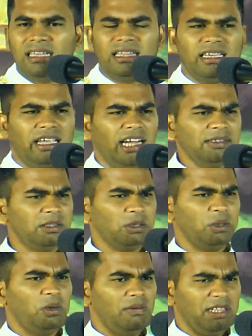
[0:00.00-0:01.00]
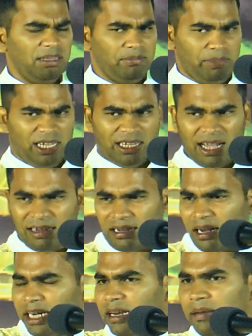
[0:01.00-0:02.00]
இதை ஏற்றுக்கொள்வது மிக
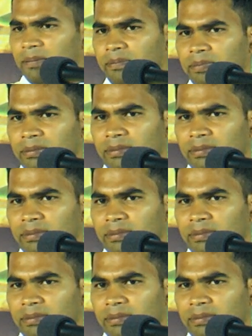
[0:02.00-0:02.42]
கடினம்